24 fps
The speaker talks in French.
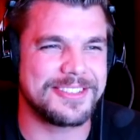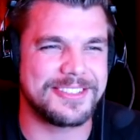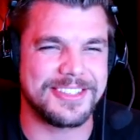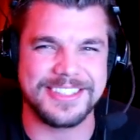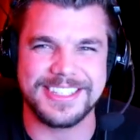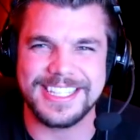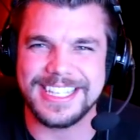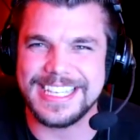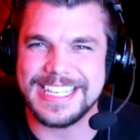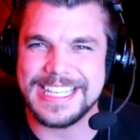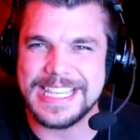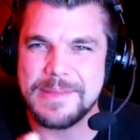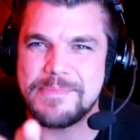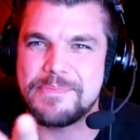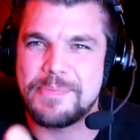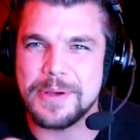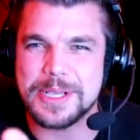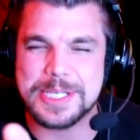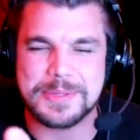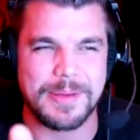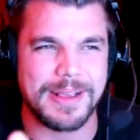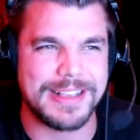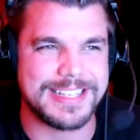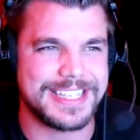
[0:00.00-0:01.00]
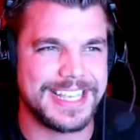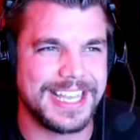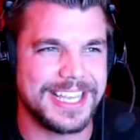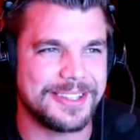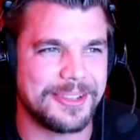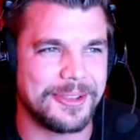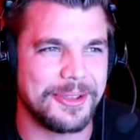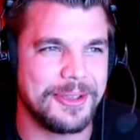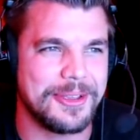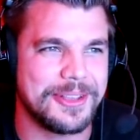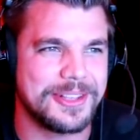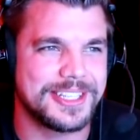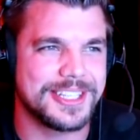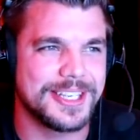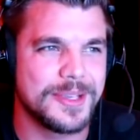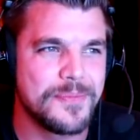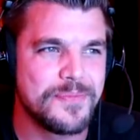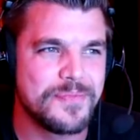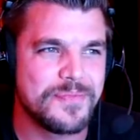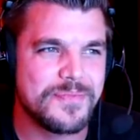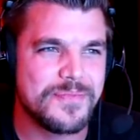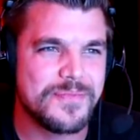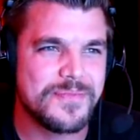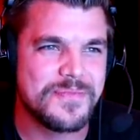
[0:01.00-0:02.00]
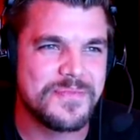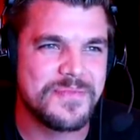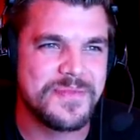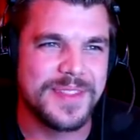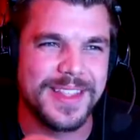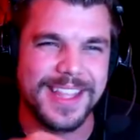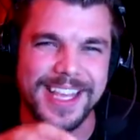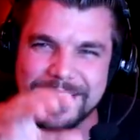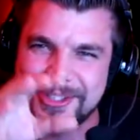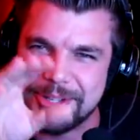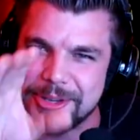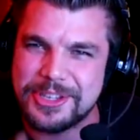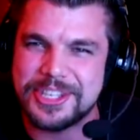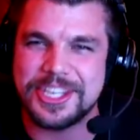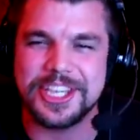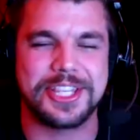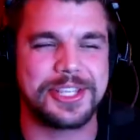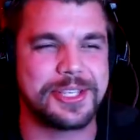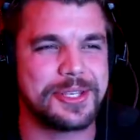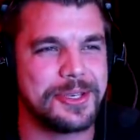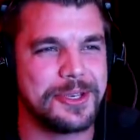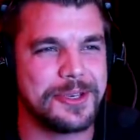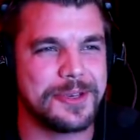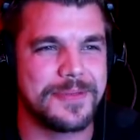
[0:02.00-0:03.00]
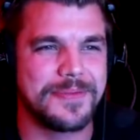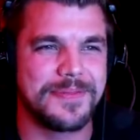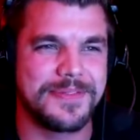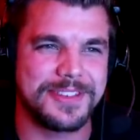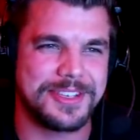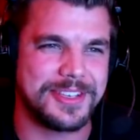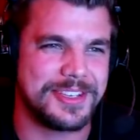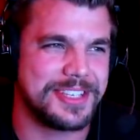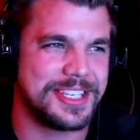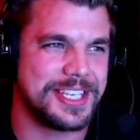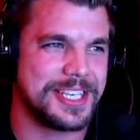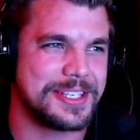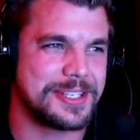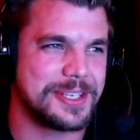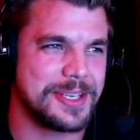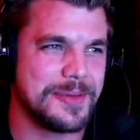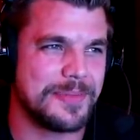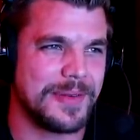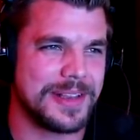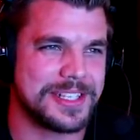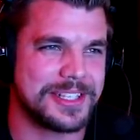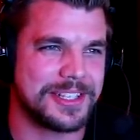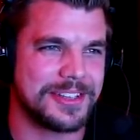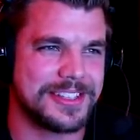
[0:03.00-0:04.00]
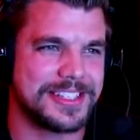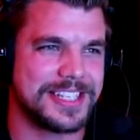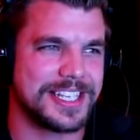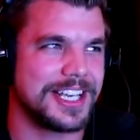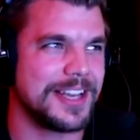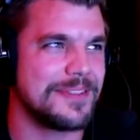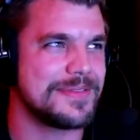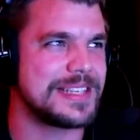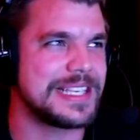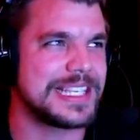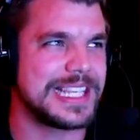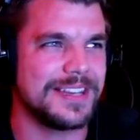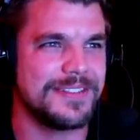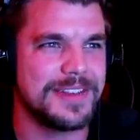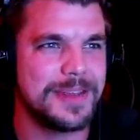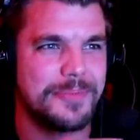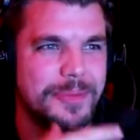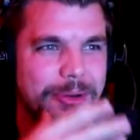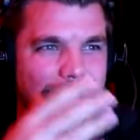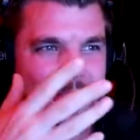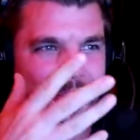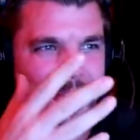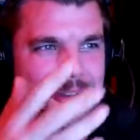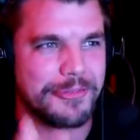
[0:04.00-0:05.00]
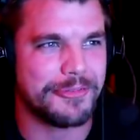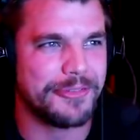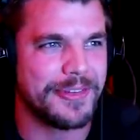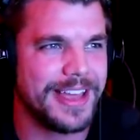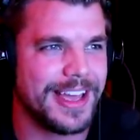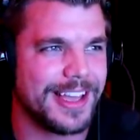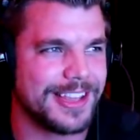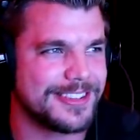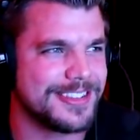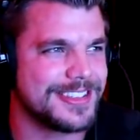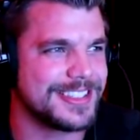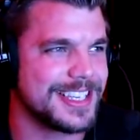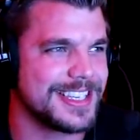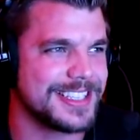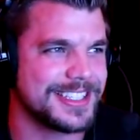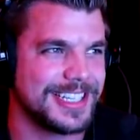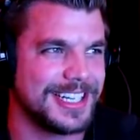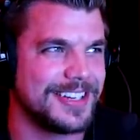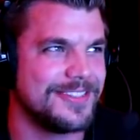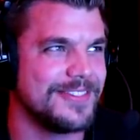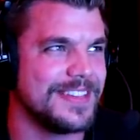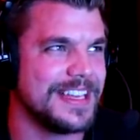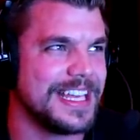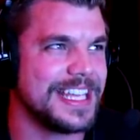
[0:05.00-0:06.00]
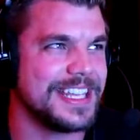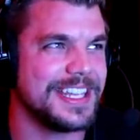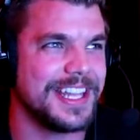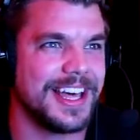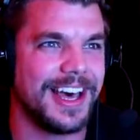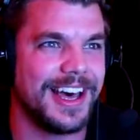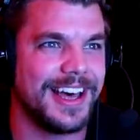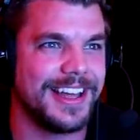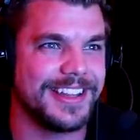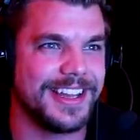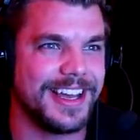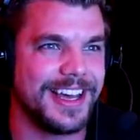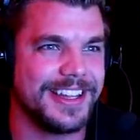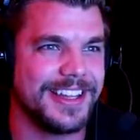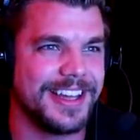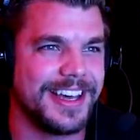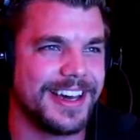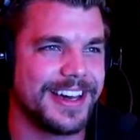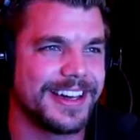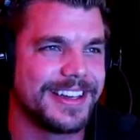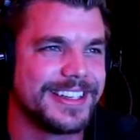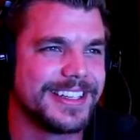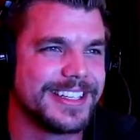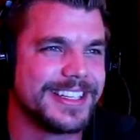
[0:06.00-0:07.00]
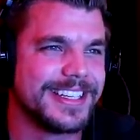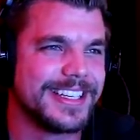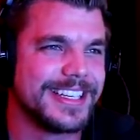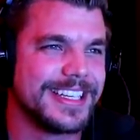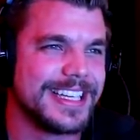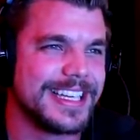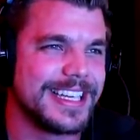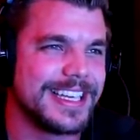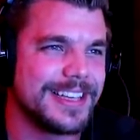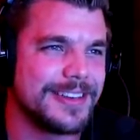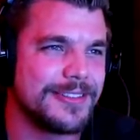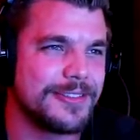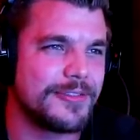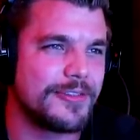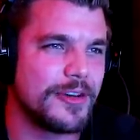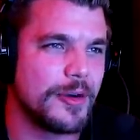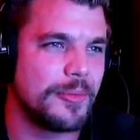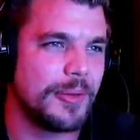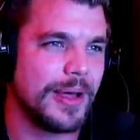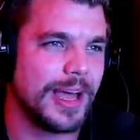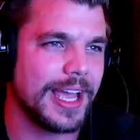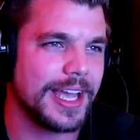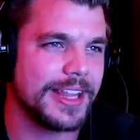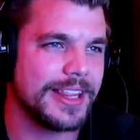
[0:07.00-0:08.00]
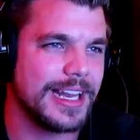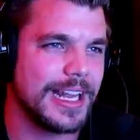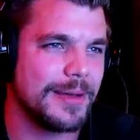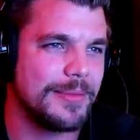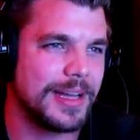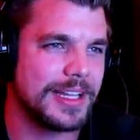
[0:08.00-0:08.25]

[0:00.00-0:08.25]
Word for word: où tu te dis, il peut se passer un truc et tu te dessus Tu te suis dessus parce que c'est comme si t'avais peur de le faire, tu sais, comme, mais non, non, non Faut pas regarder la